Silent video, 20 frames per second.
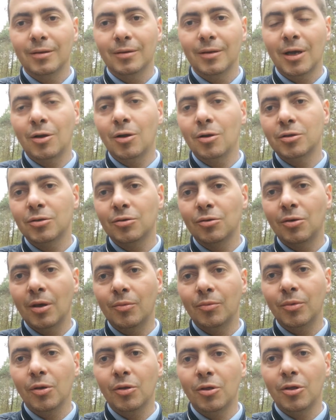na końcu
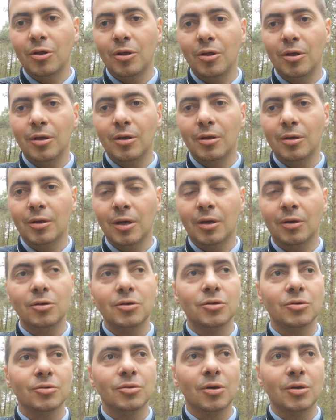ciemności, na końcu